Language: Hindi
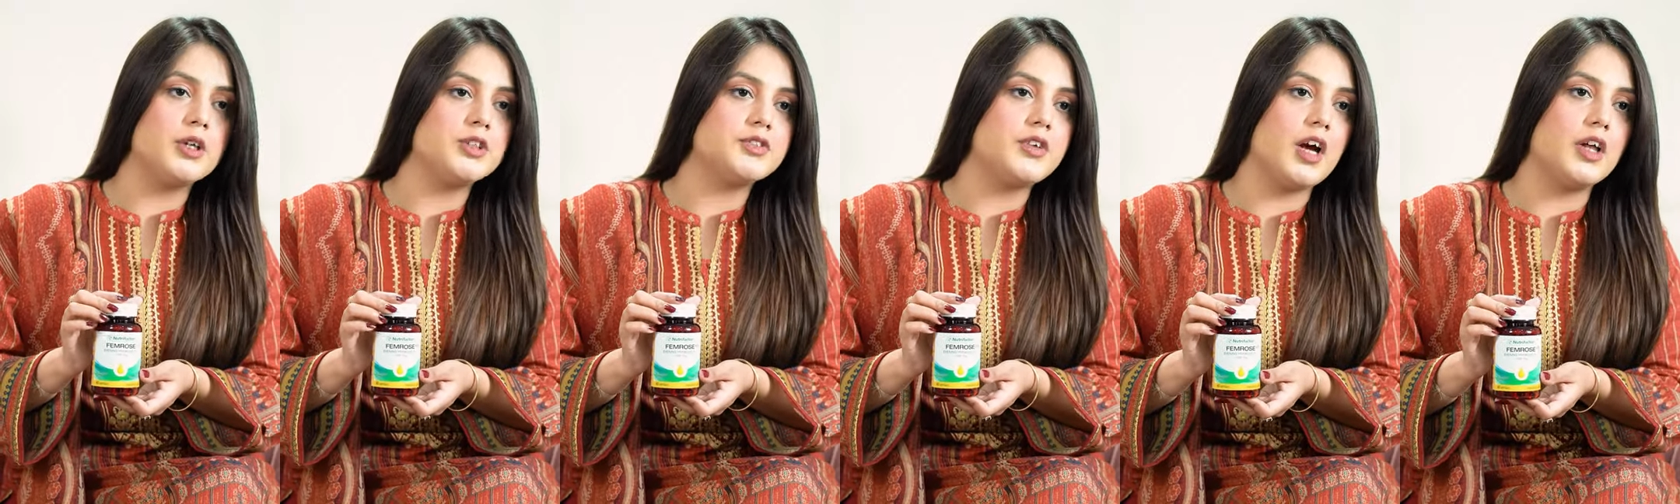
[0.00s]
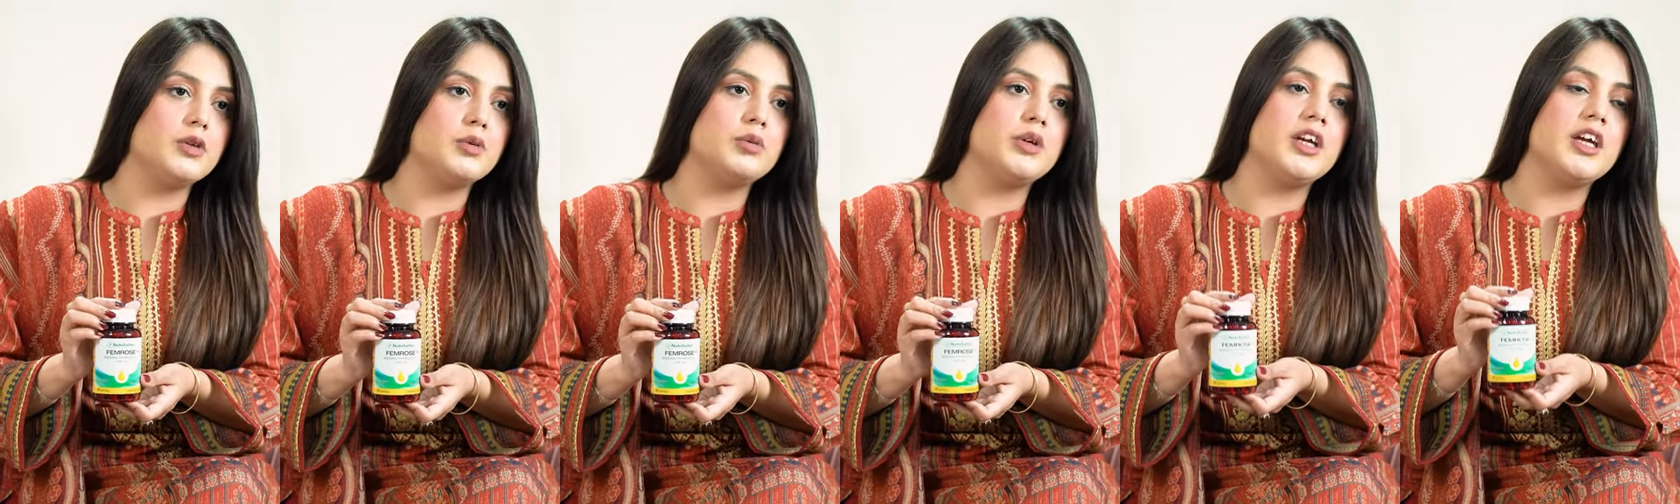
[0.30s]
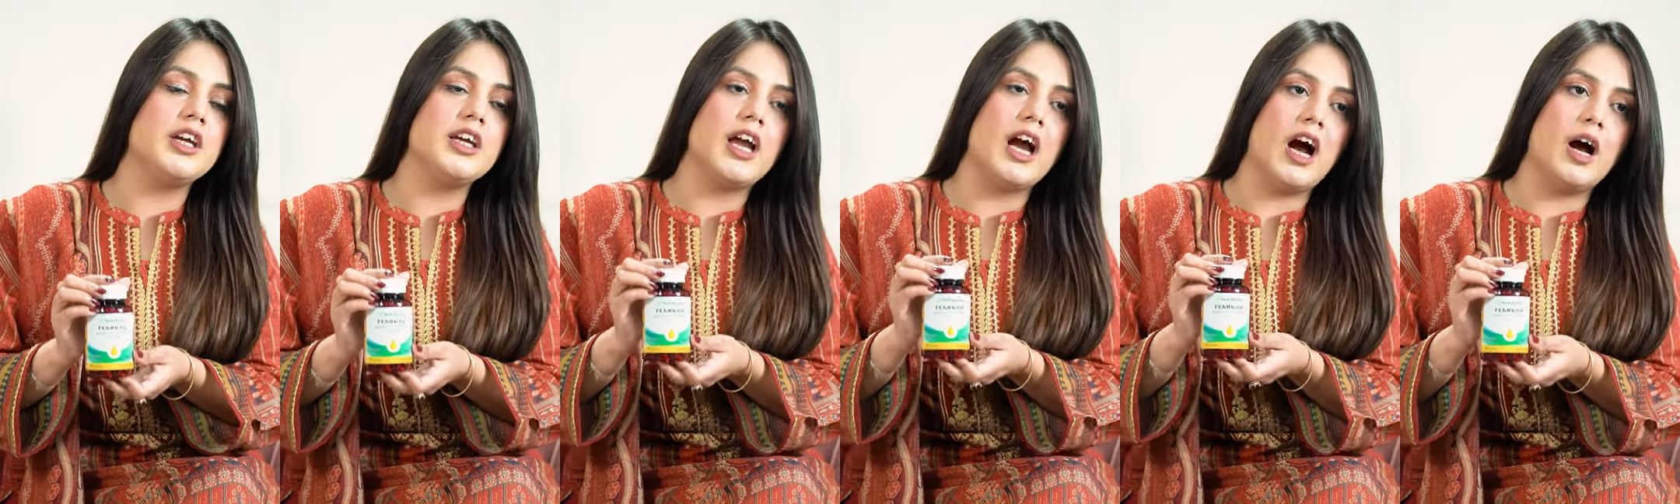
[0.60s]
मशवरा
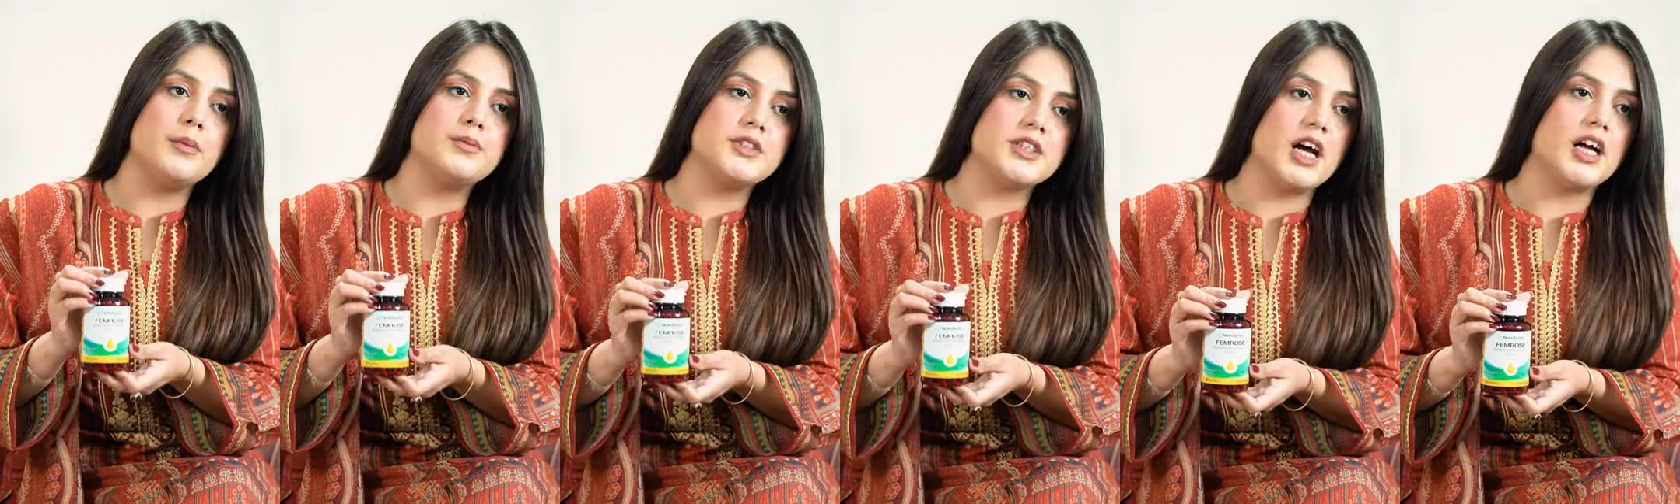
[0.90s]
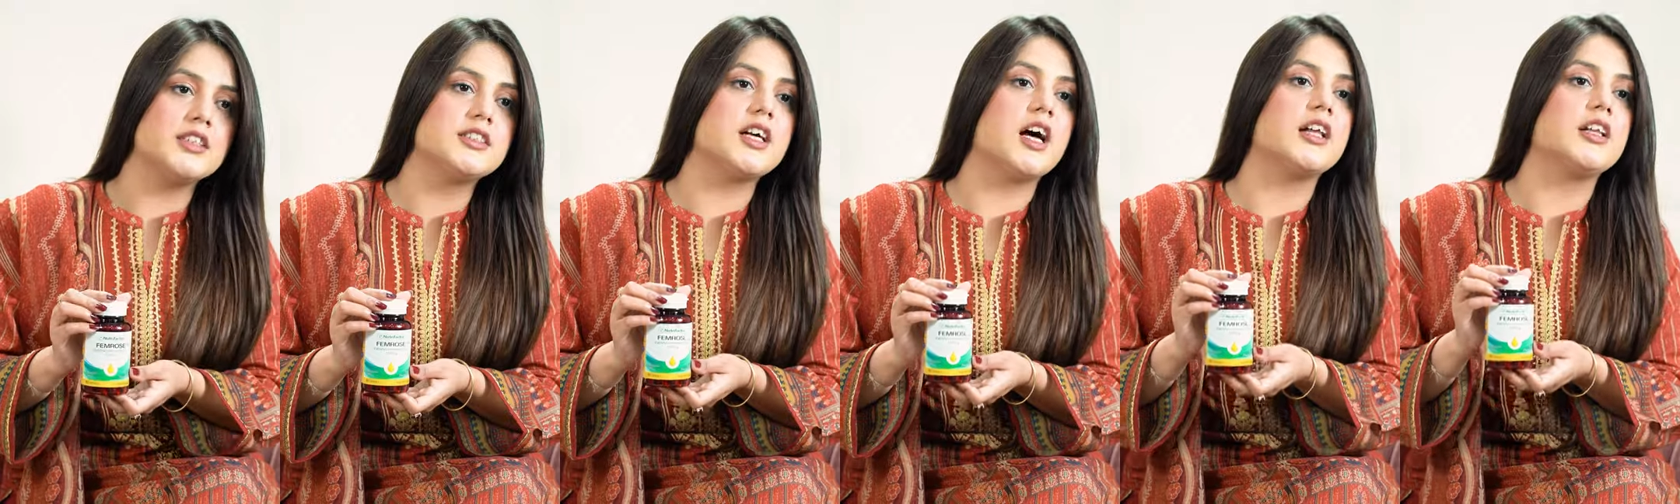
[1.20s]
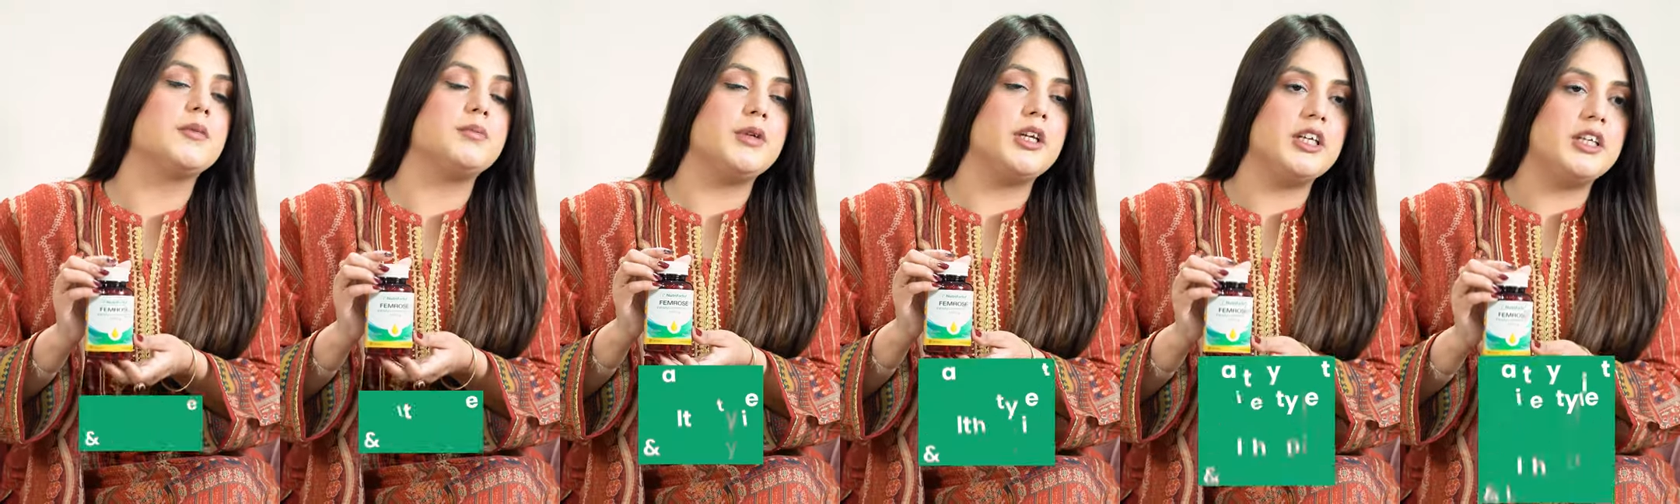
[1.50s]
दूंगी कि आप साथ
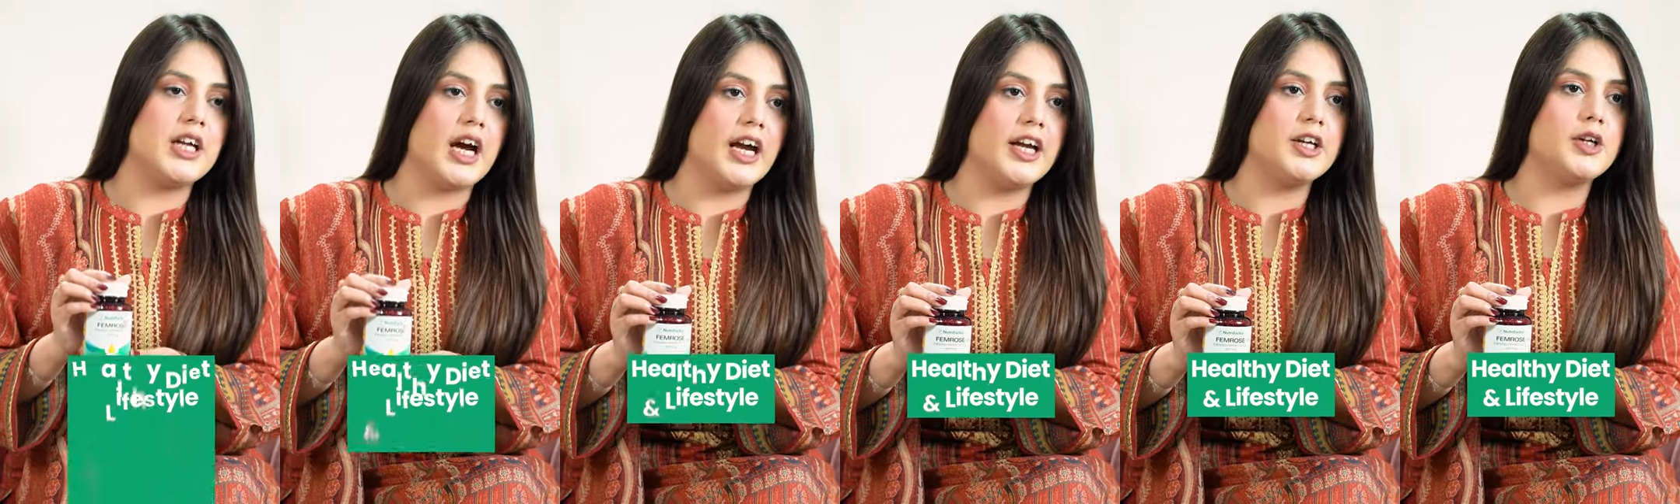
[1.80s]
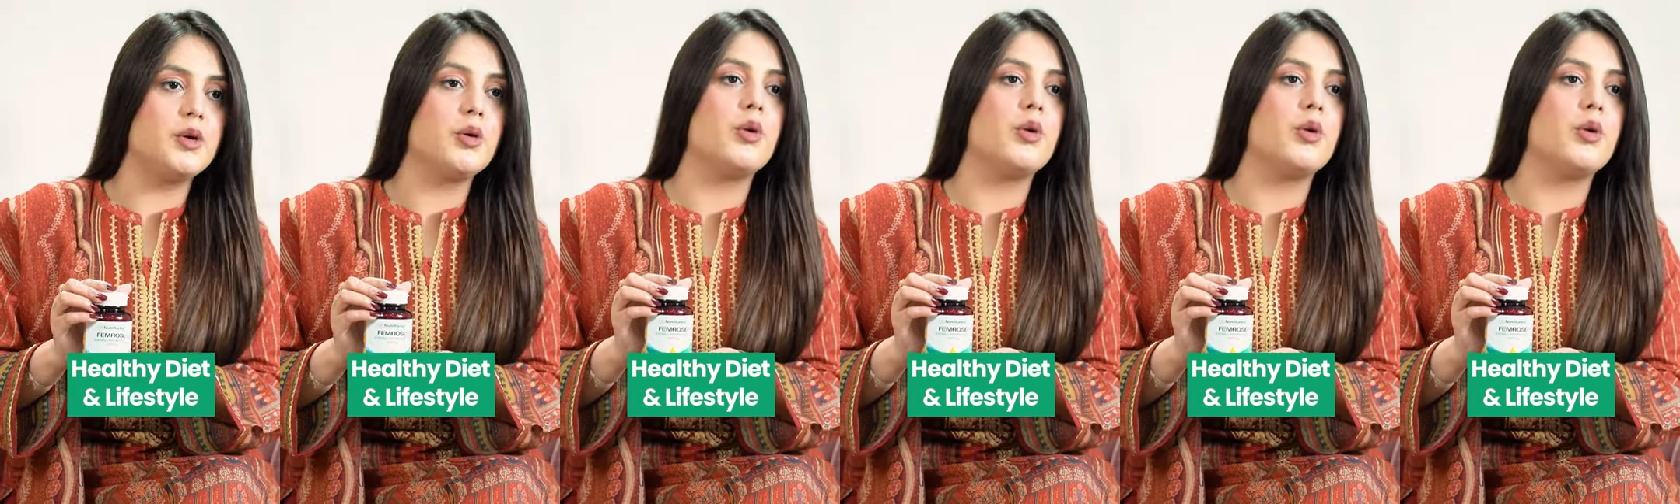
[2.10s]
साथ अपनी डाइट